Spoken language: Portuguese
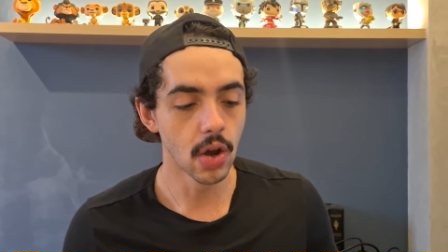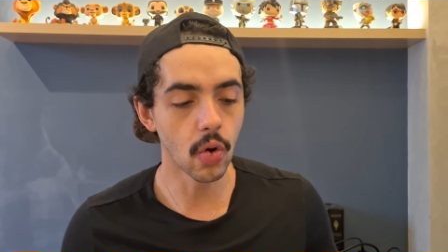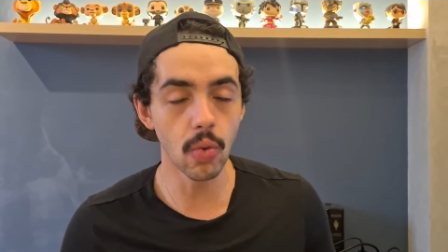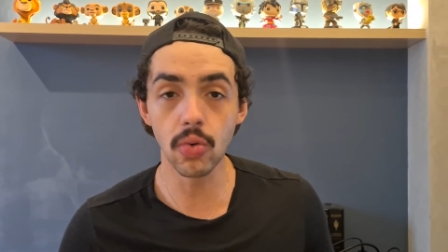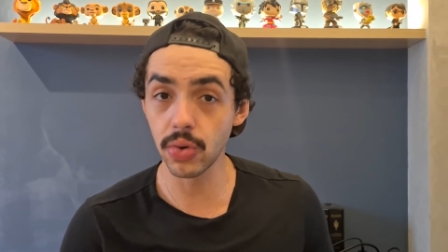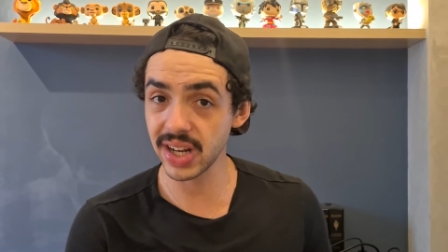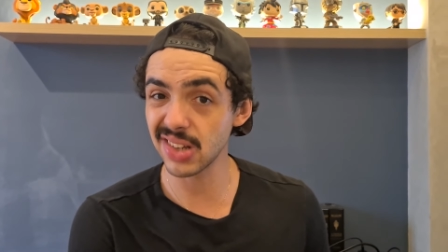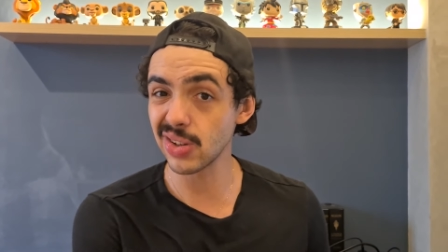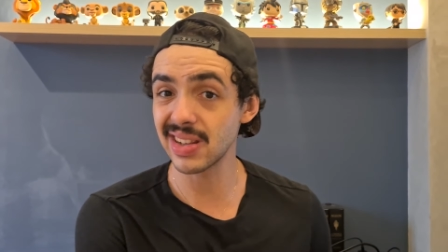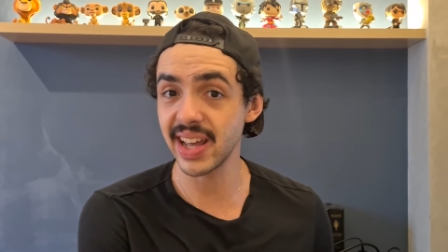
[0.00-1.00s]
com o Coringa
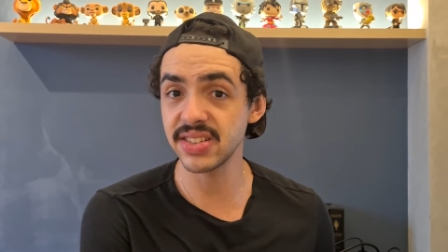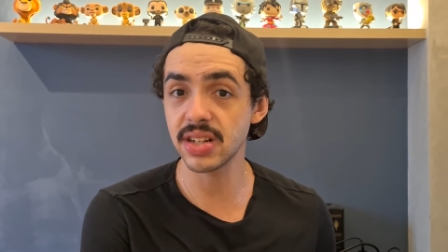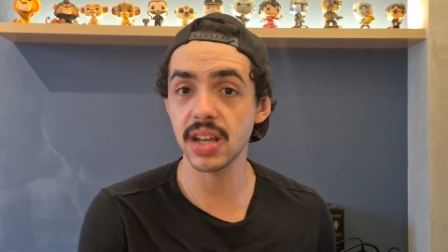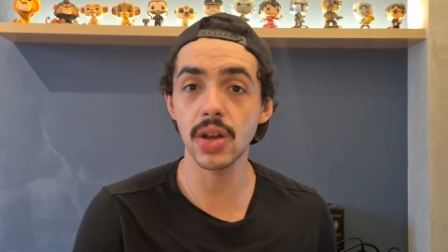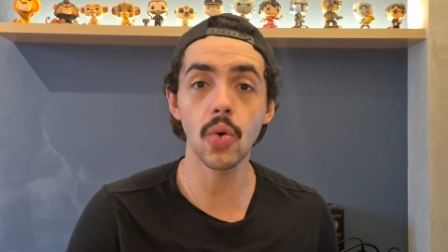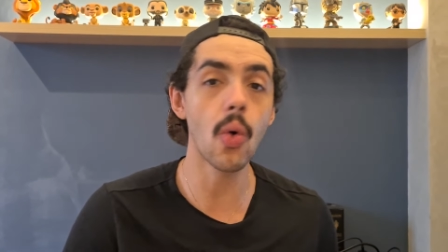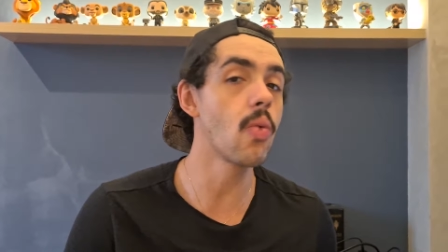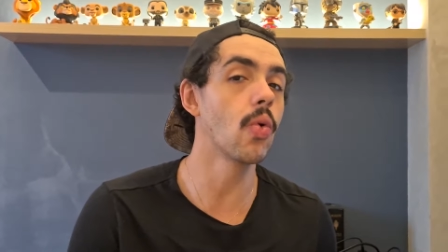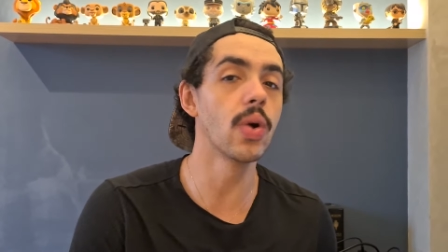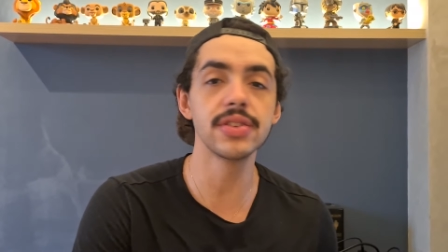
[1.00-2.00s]
do Heath Ledger e
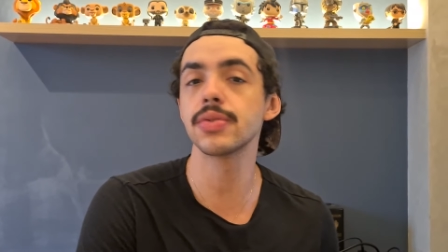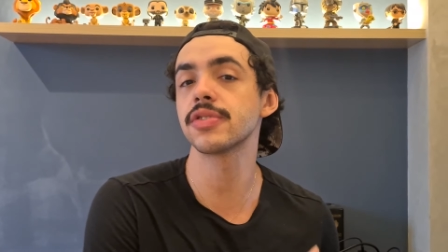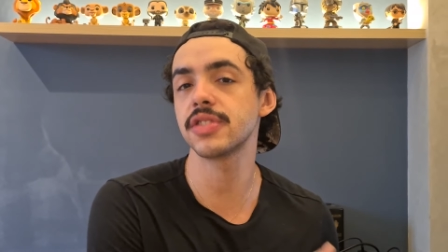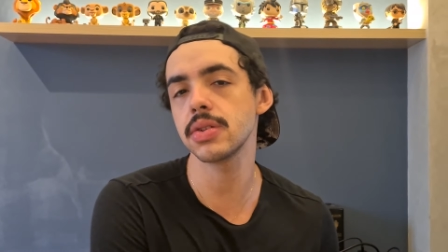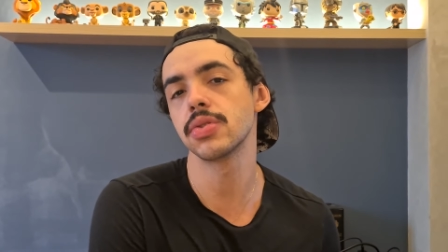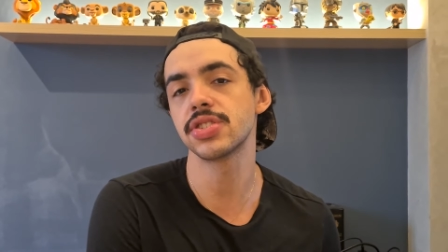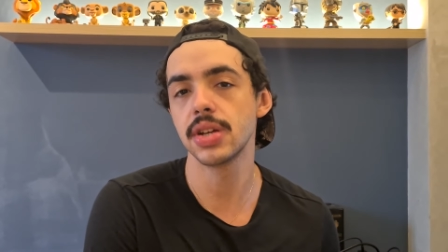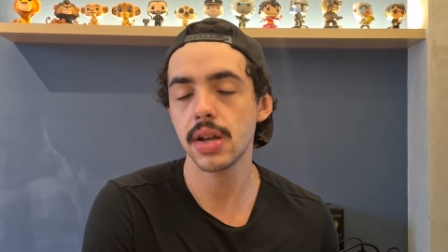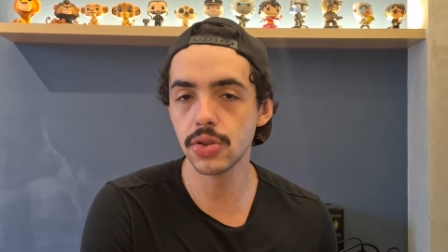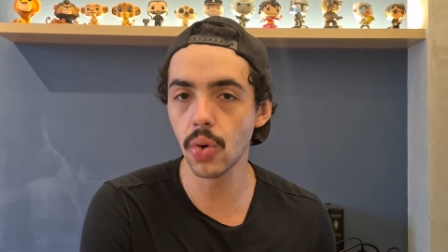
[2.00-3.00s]
com o Anton Sigurd,
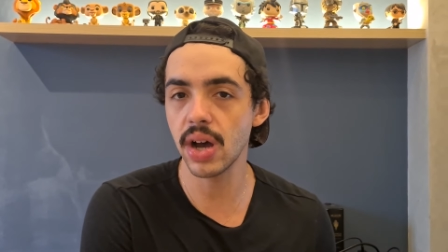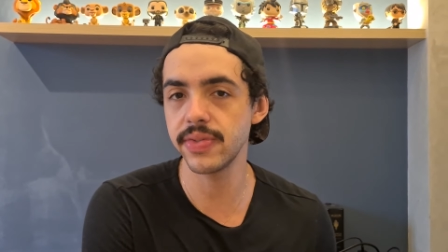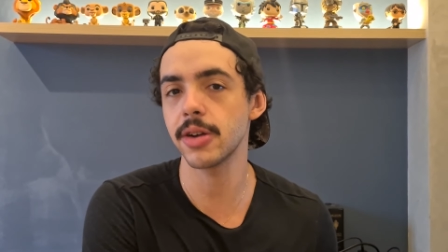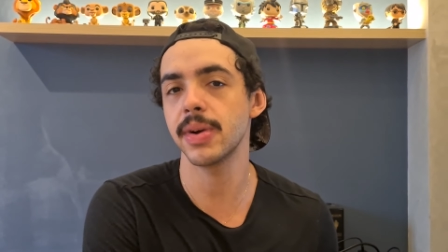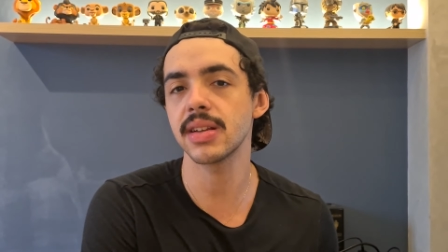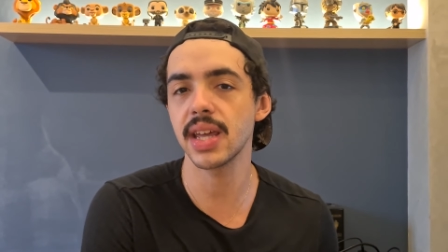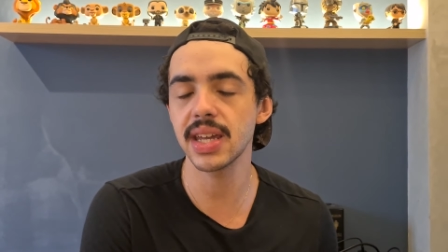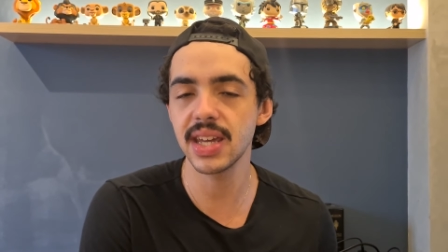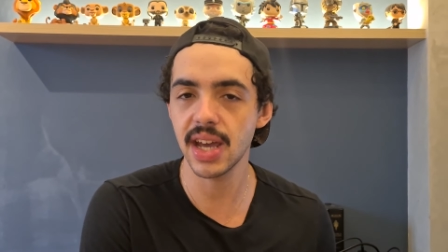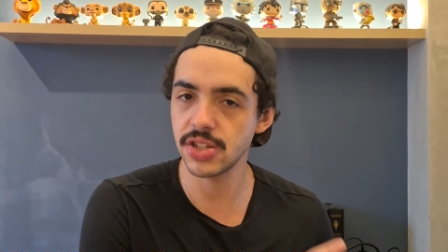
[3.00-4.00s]
do Javier Bardem,
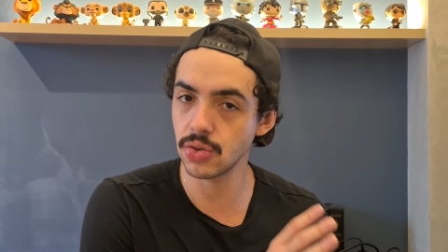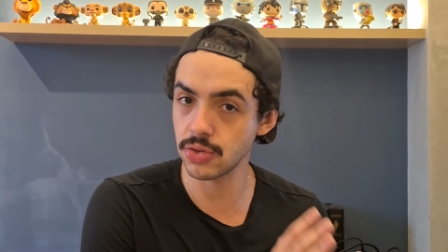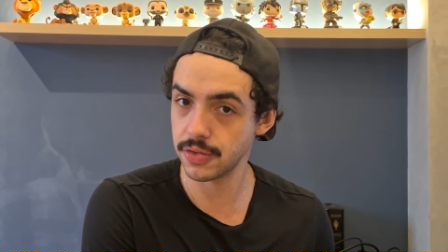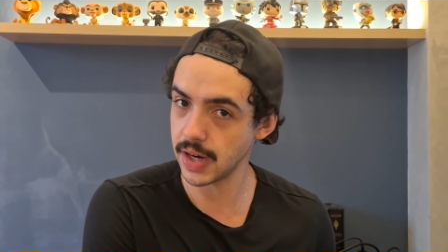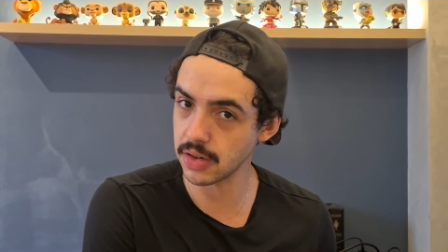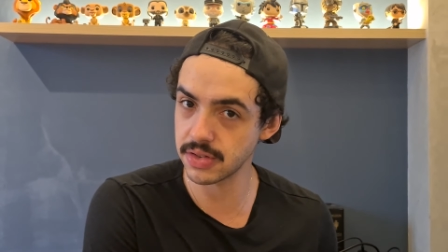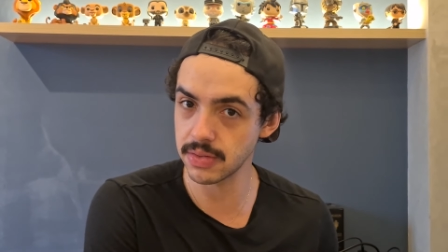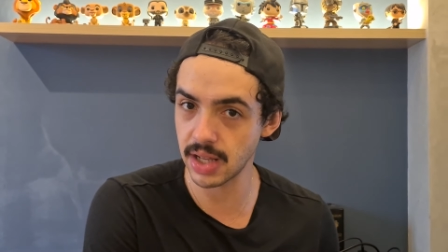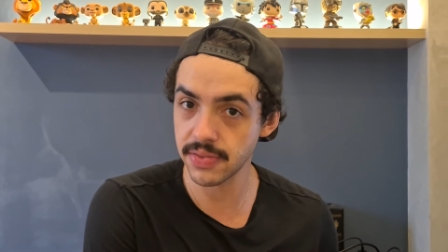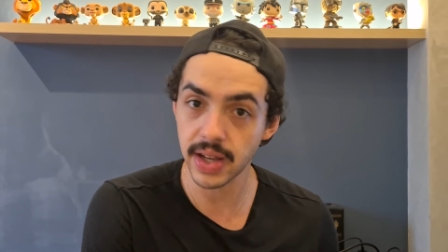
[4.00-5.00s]
que é de onde os fracos não
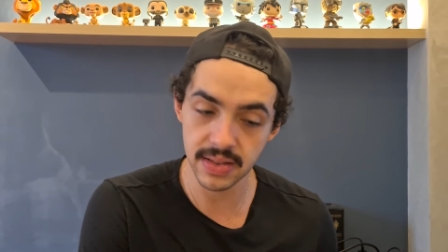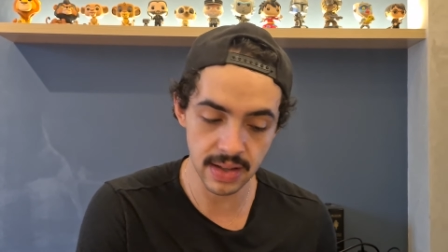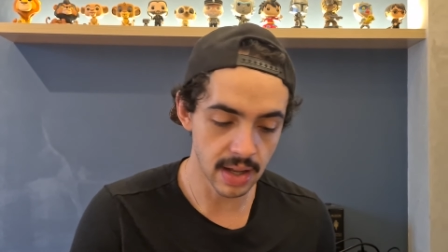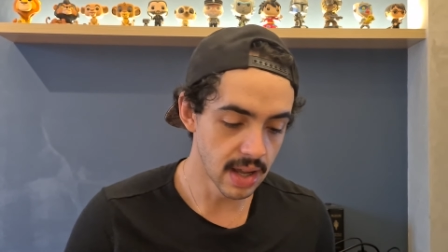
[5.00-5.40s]
têm vez.